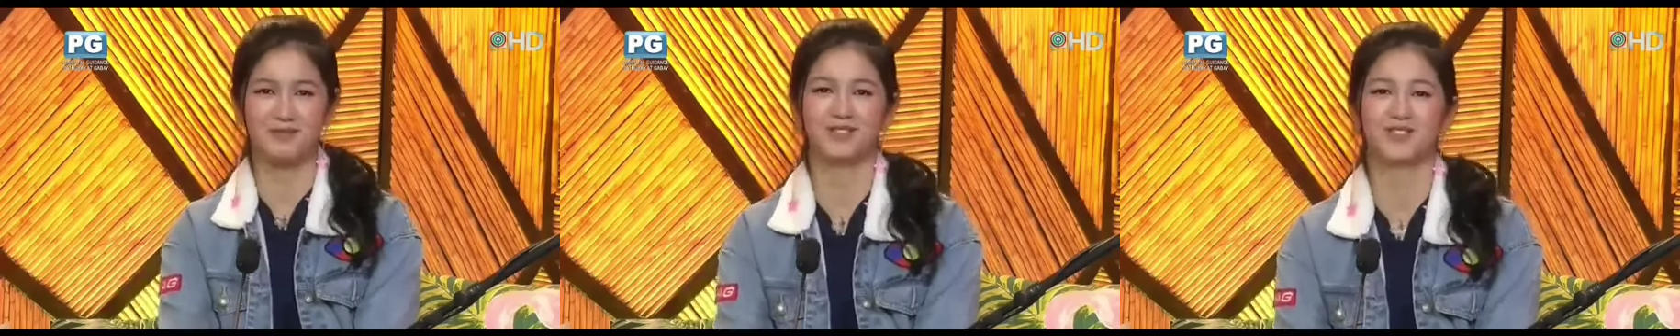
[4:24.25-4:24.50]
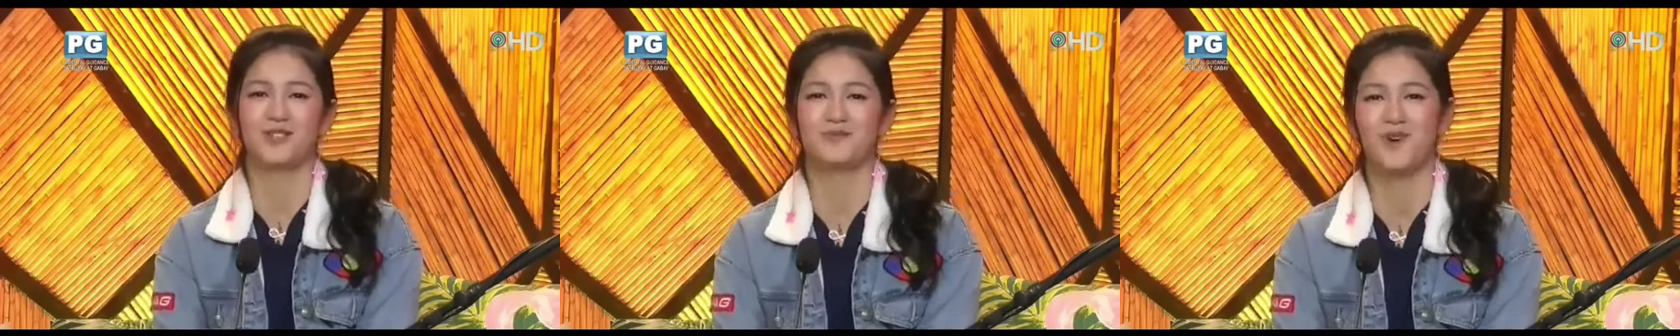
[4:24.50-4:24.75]

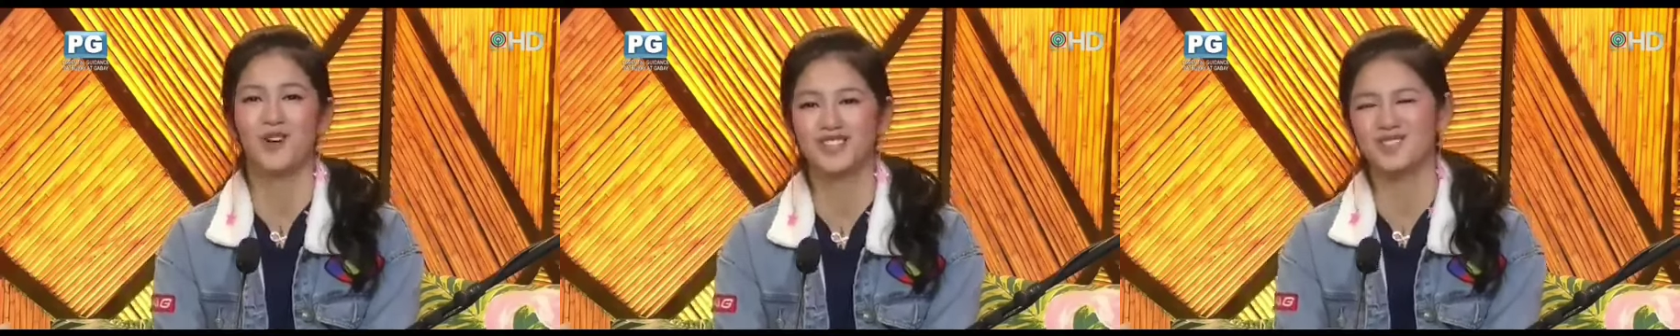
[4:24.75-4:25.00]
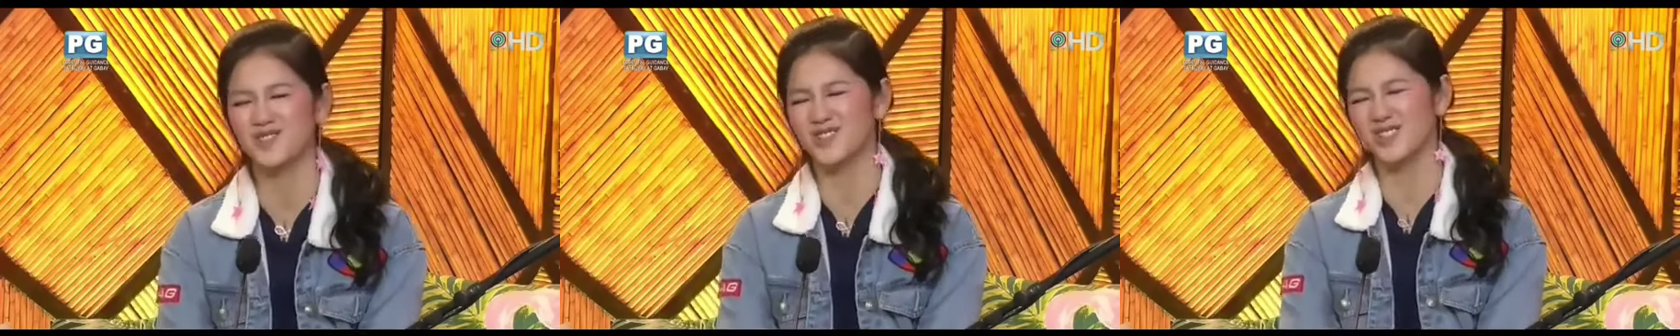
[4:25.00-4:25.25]
Namiss ko yung
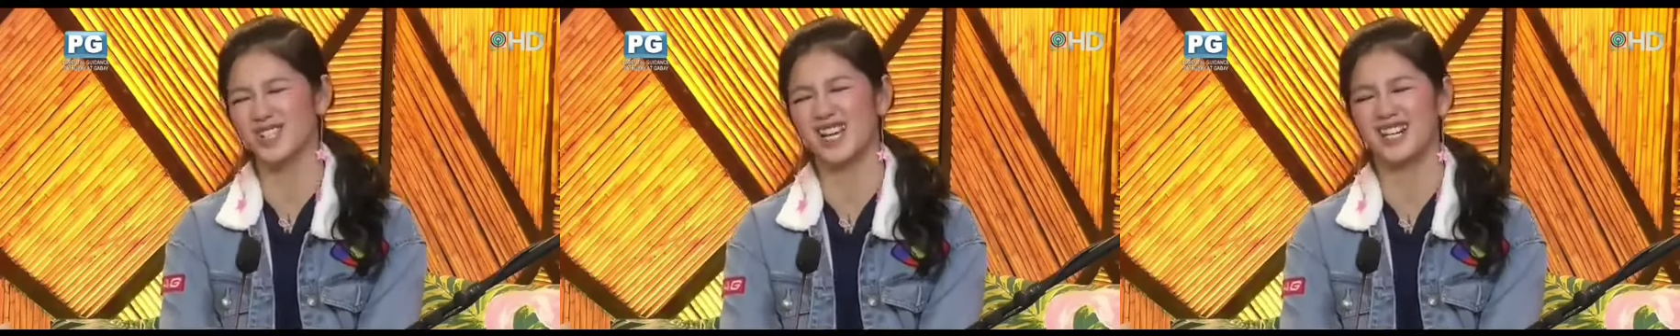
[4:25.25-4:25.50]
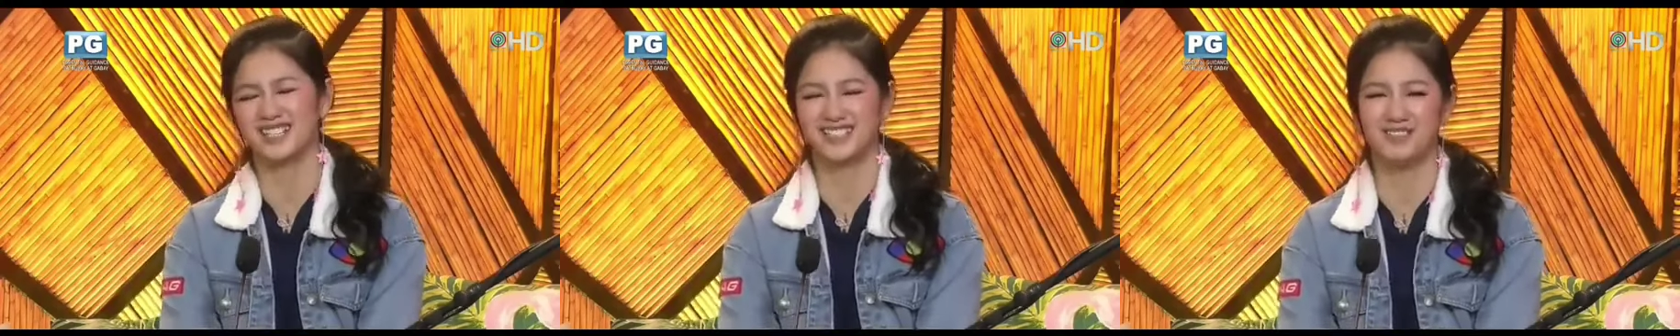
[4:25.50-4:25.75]
boses mo
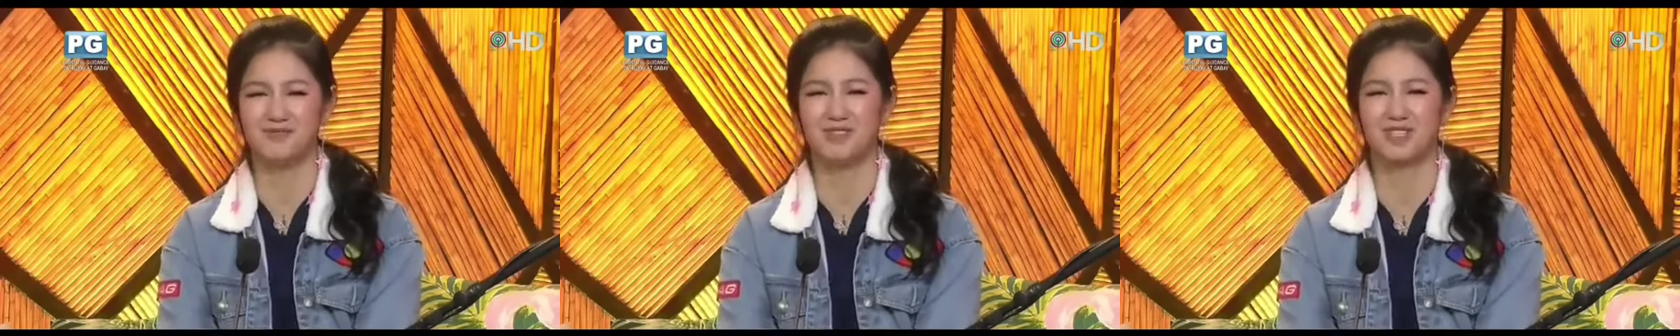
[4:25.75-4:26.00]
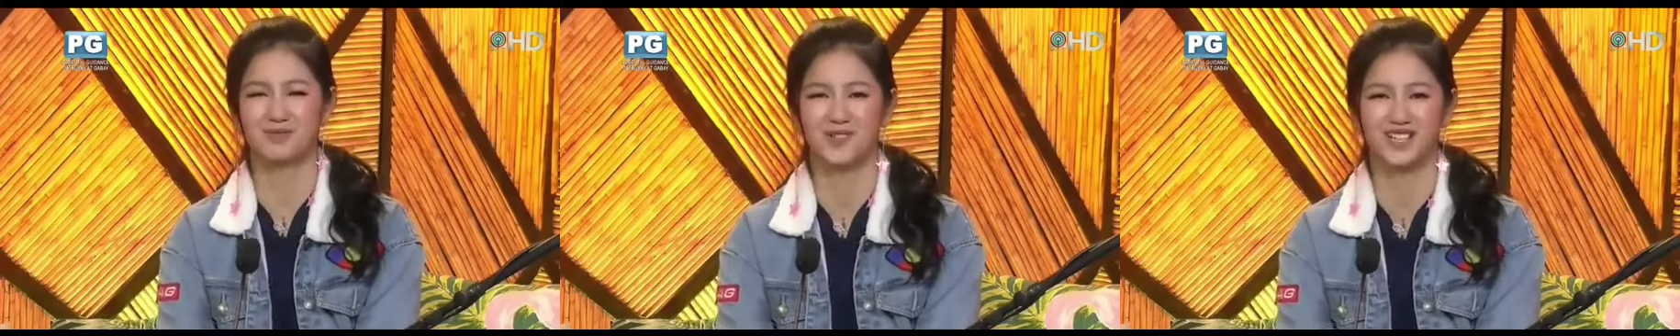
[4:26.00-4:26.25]
kuya.
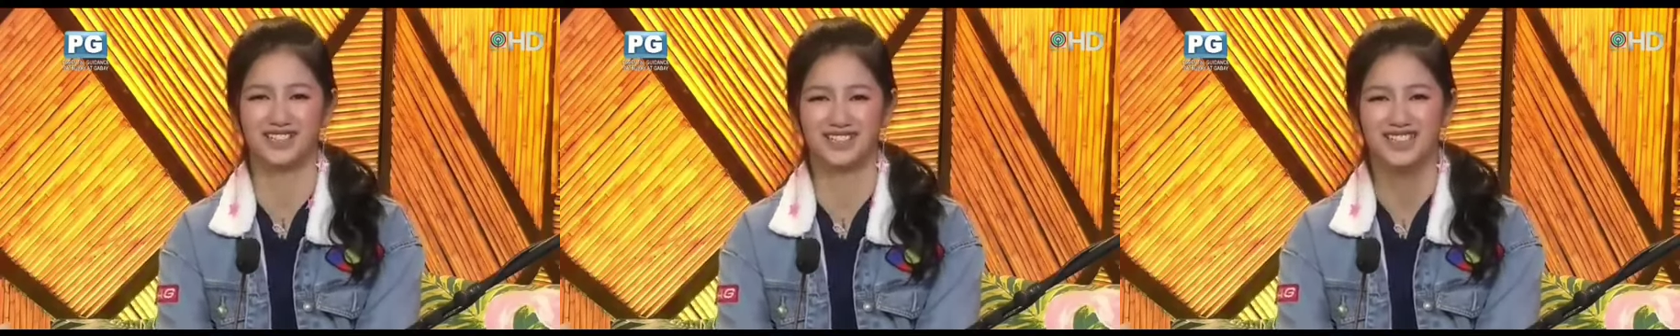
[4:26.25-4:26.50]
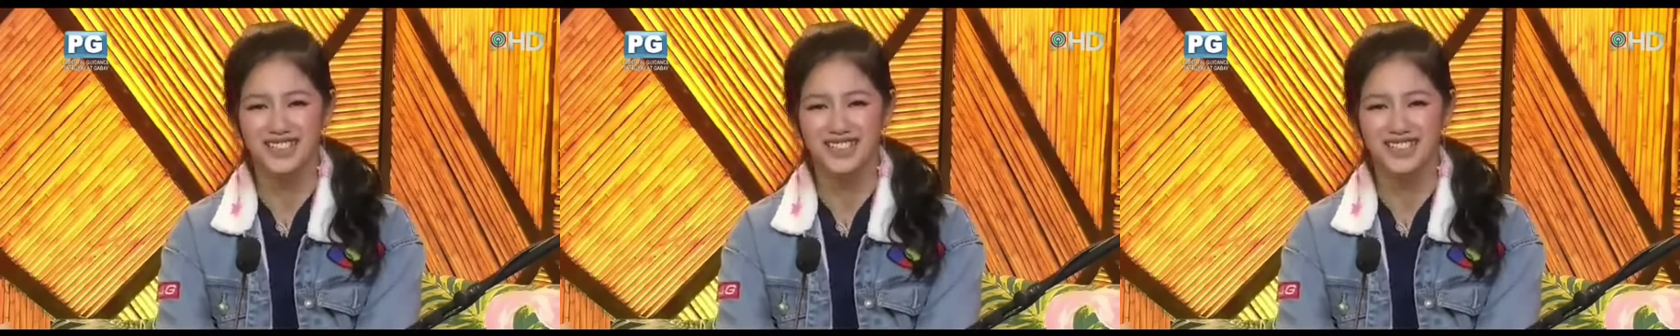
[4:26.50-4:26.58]
Talaga?